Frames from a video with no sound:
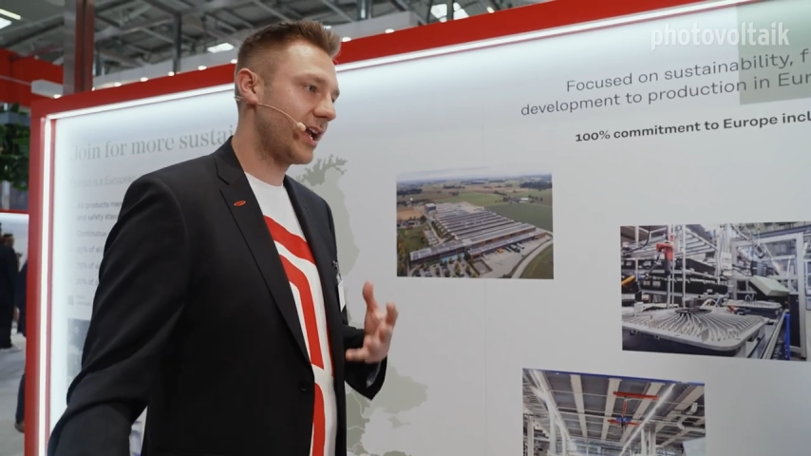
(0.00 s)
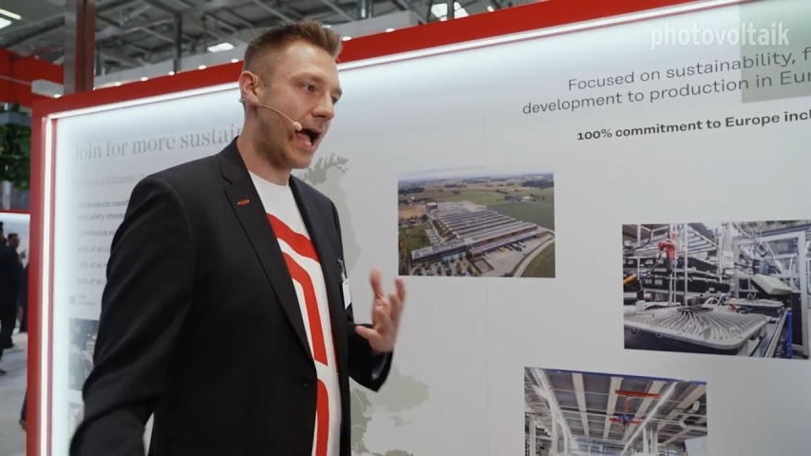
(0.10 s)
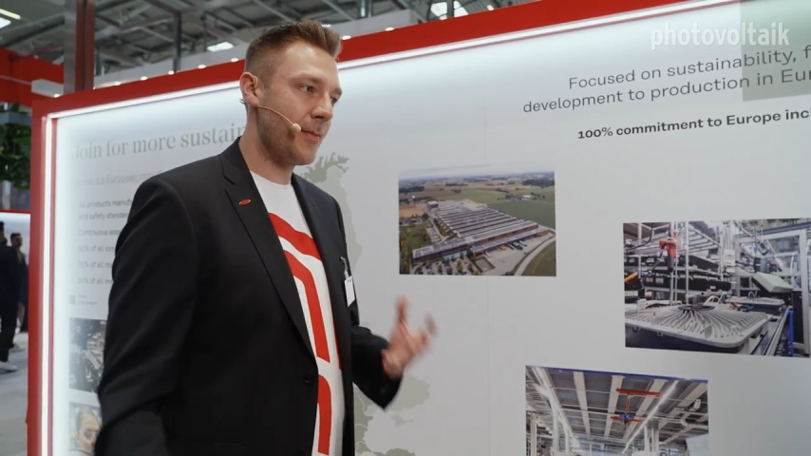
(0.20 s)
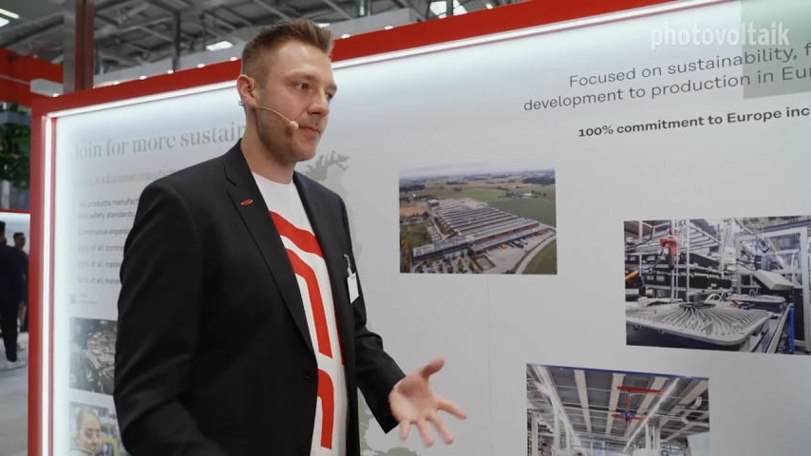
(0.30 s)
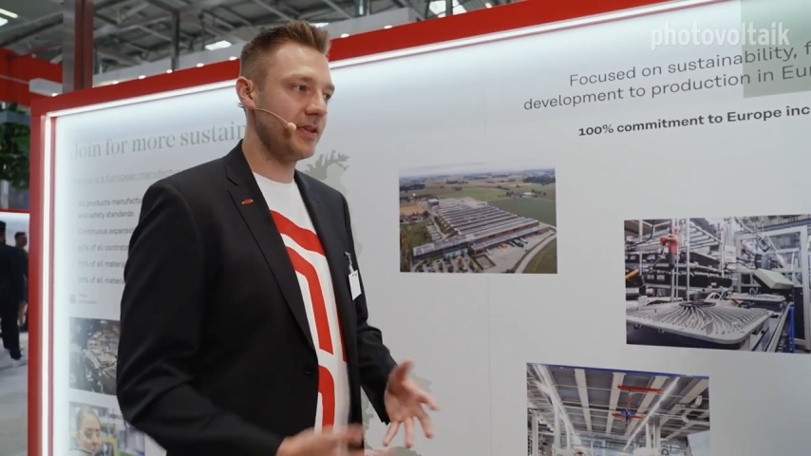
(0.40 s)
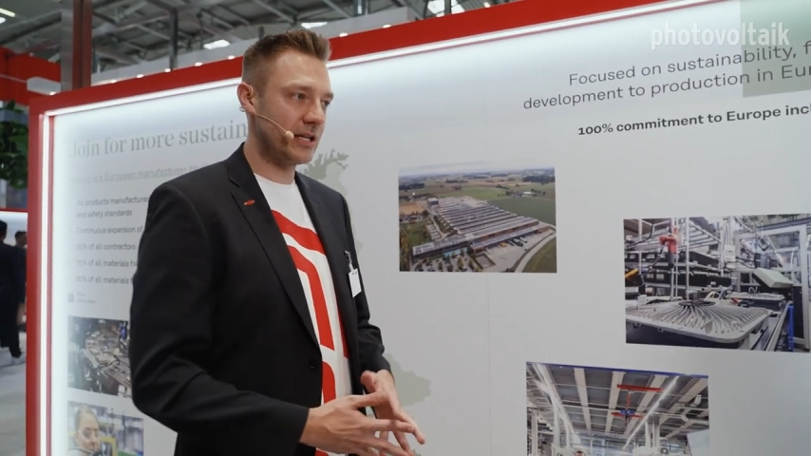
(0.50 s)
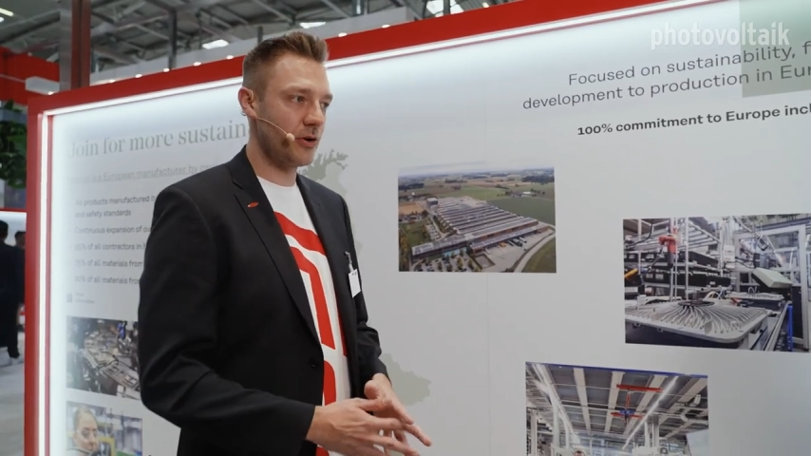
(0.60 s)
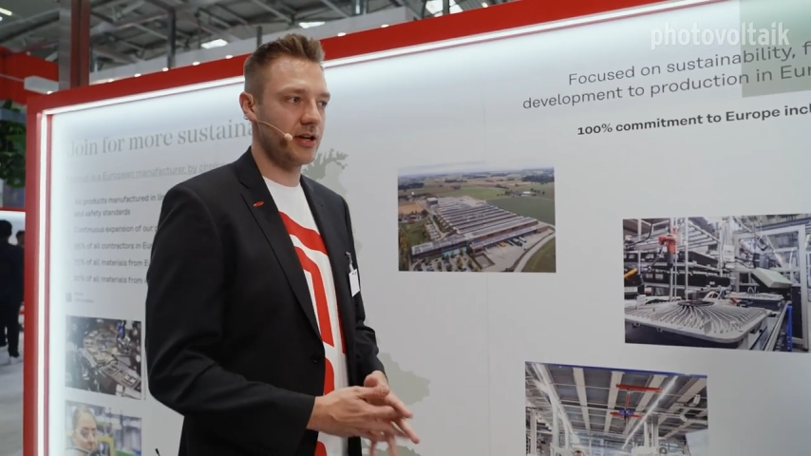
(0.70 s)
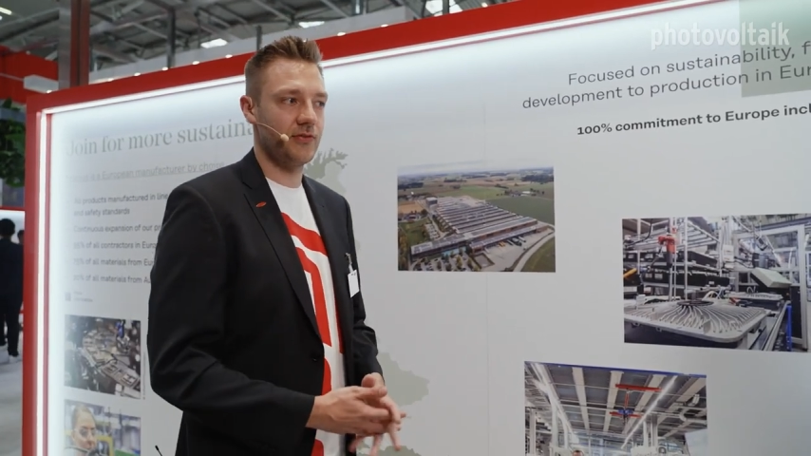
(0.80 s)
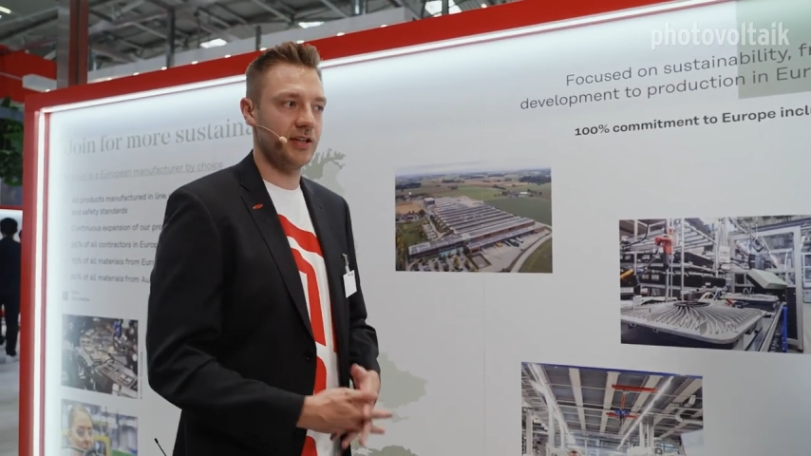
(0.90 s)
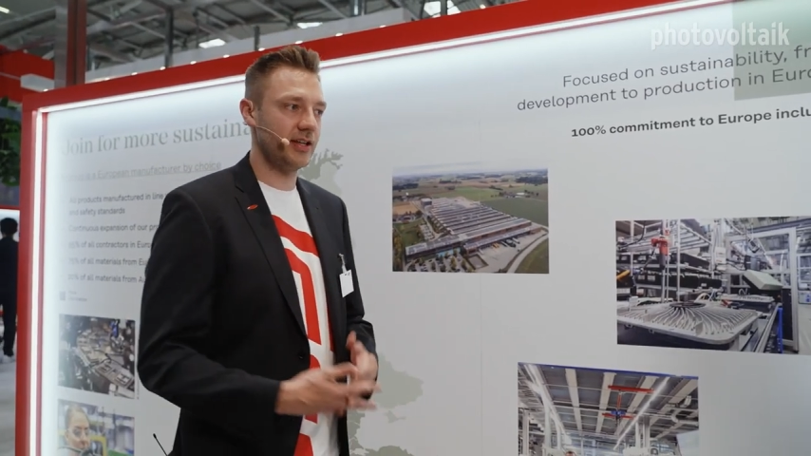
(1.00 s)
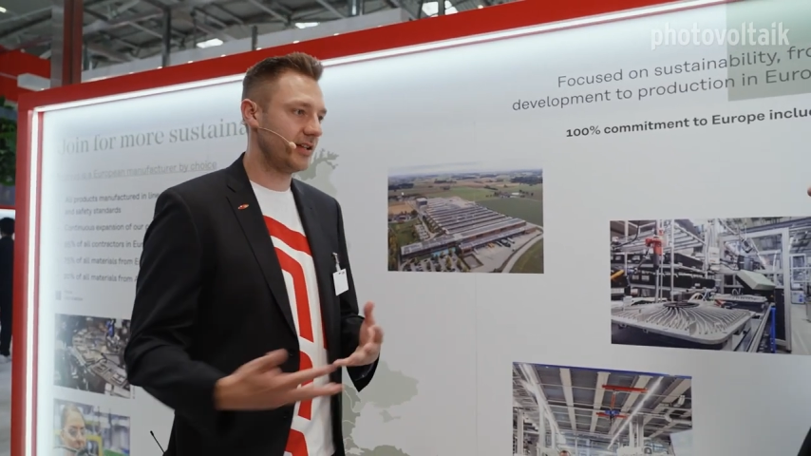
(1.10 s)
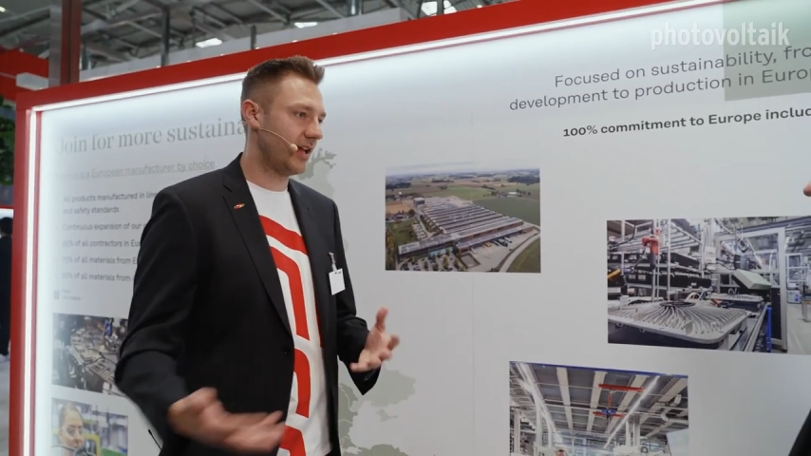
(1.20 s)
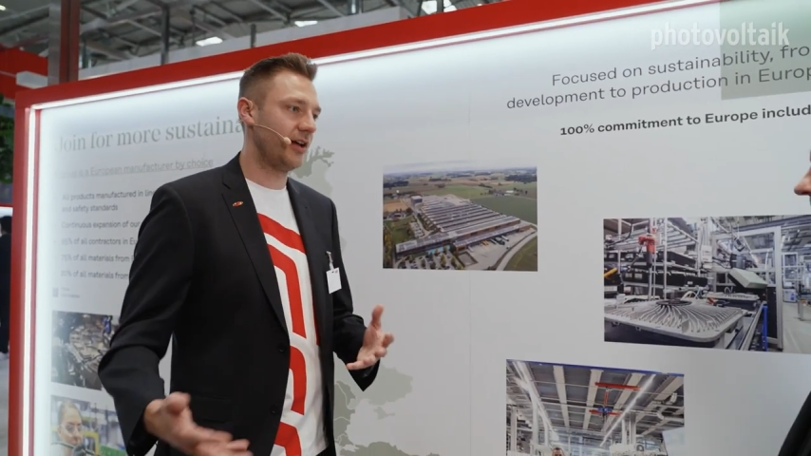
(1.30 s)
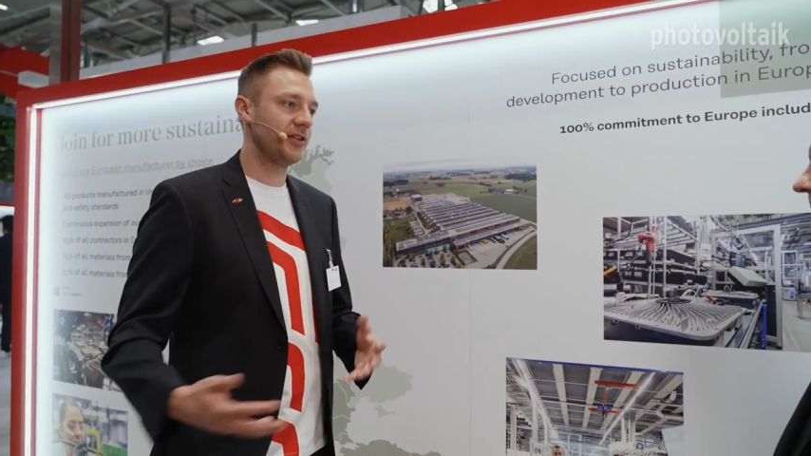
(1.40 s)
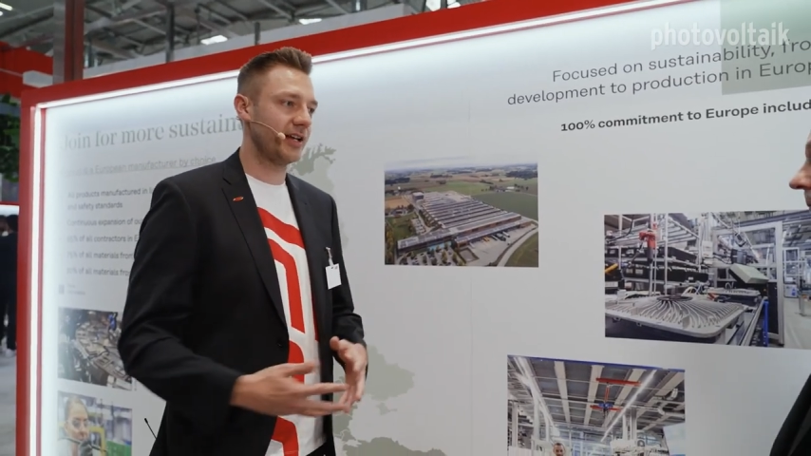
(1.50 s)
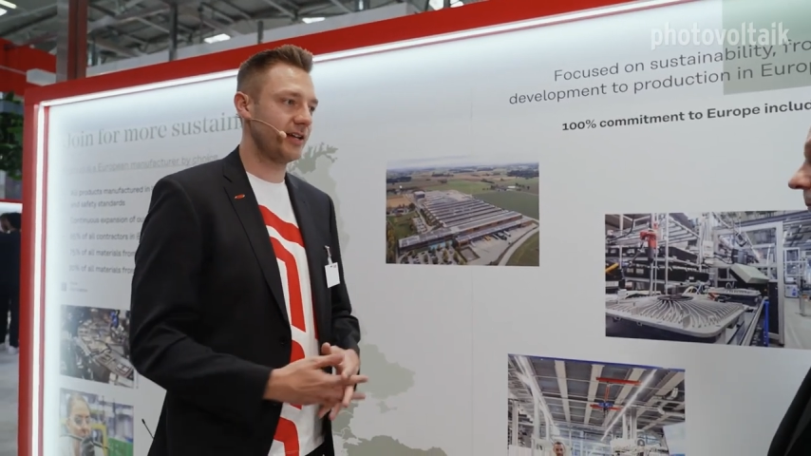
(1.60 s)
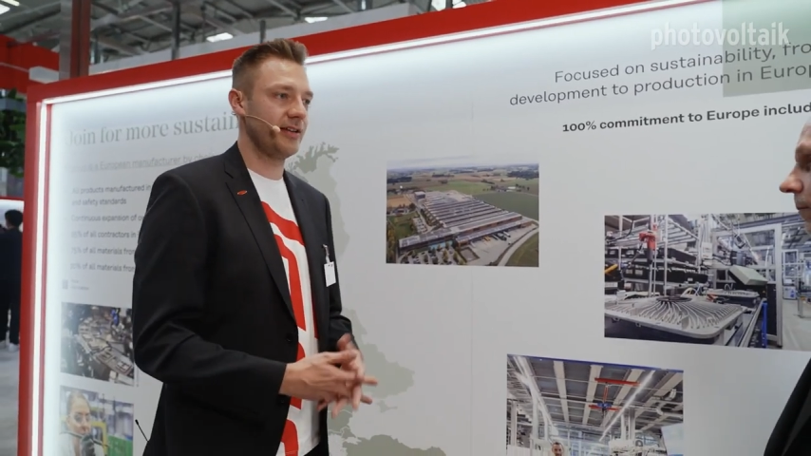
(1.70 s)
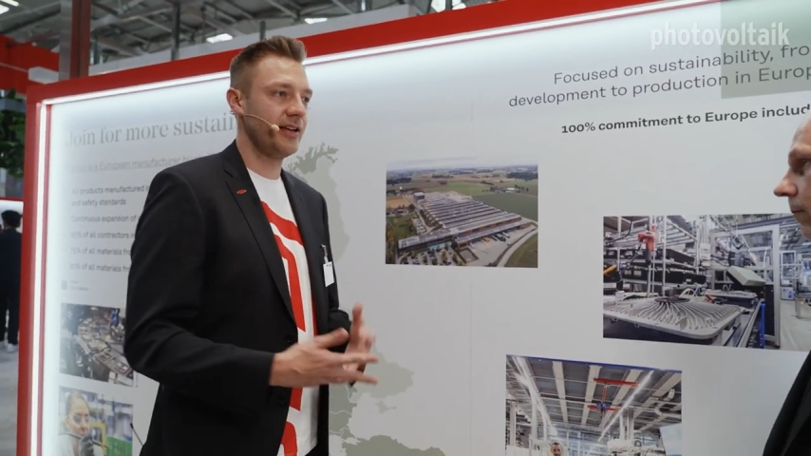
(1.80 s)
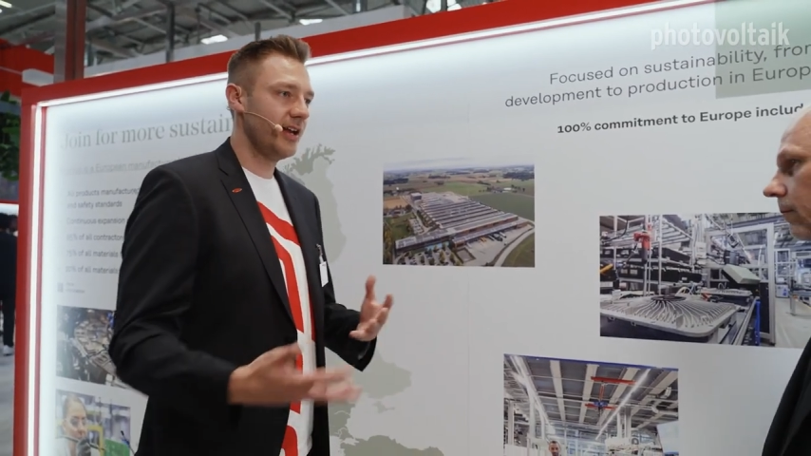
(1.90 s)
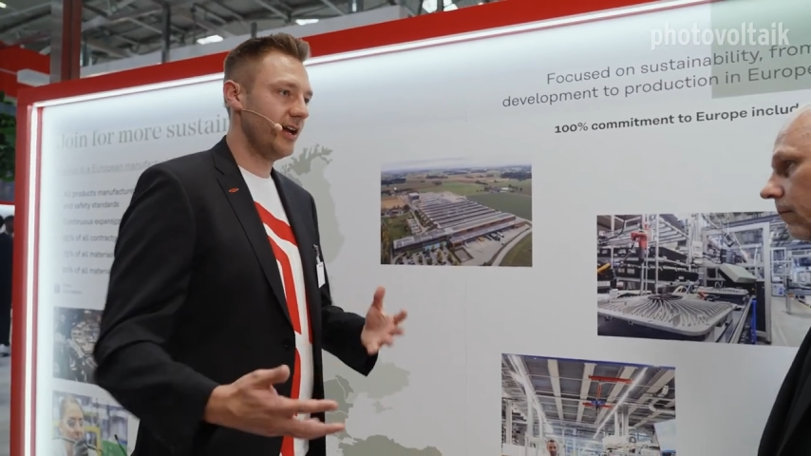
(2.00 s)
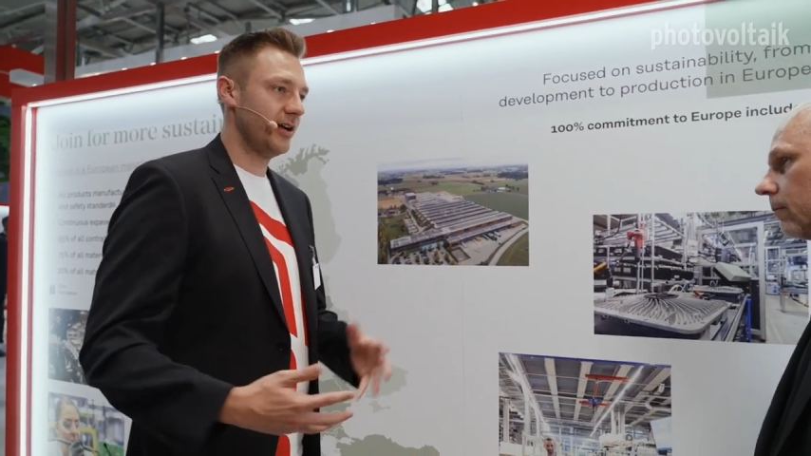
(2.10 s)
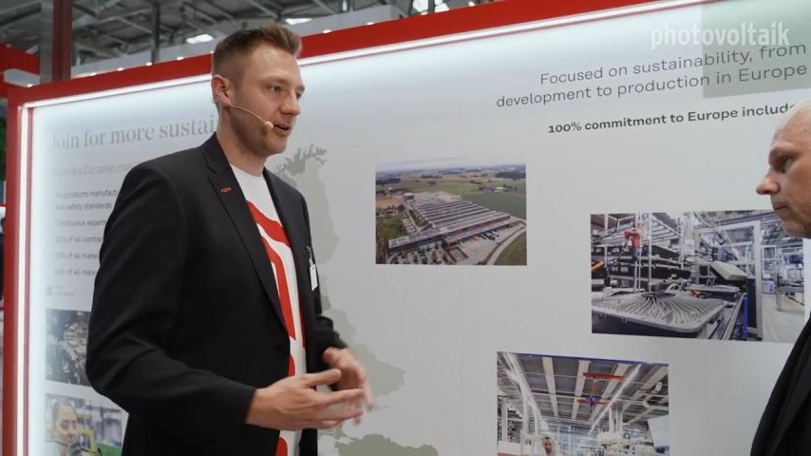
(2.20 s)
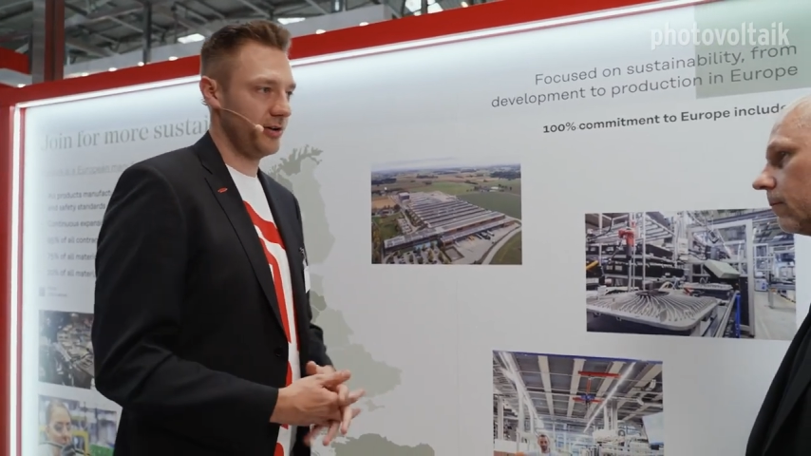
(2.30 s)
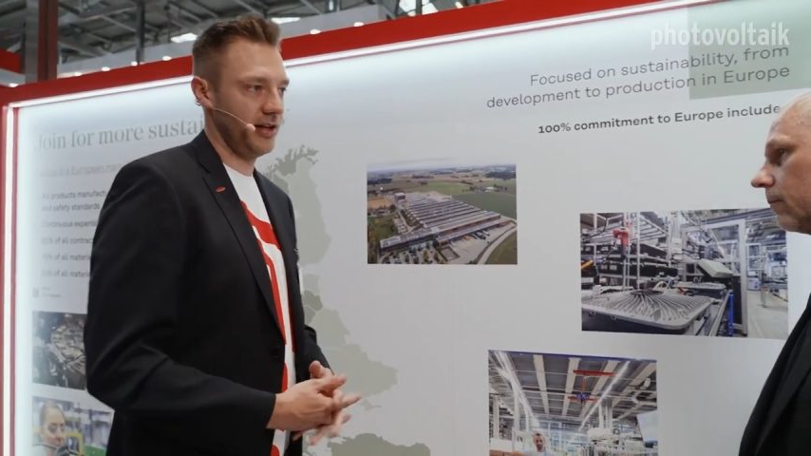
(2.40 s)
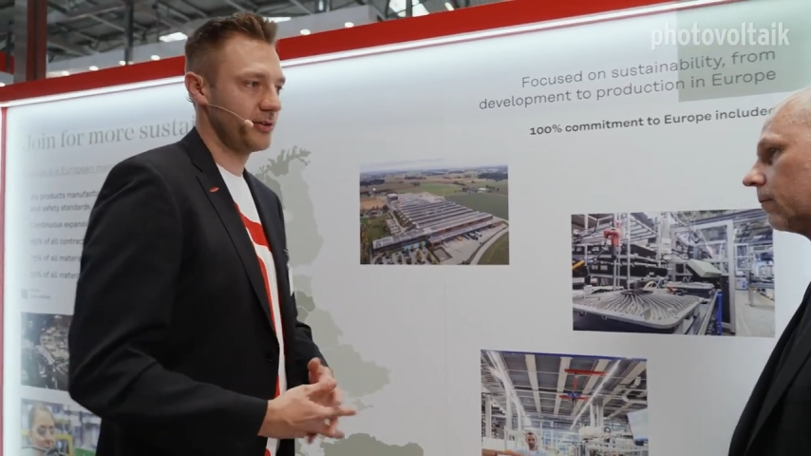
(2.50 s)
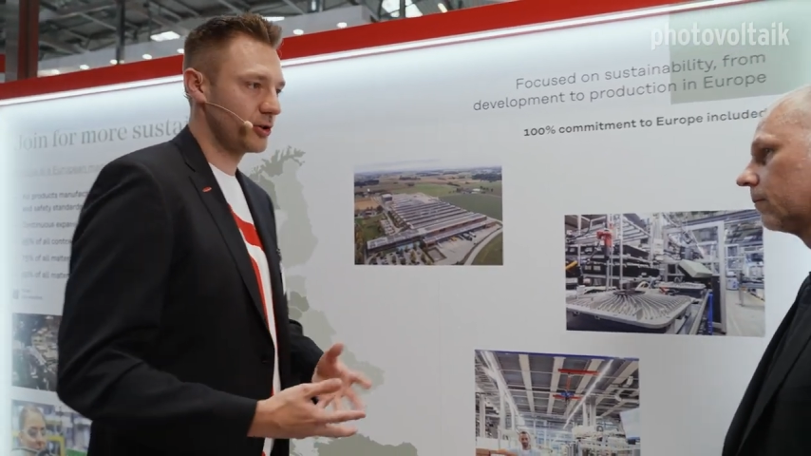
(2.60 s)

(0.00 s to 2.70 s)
Rahmenbedingungen wie in anderen äh, ja,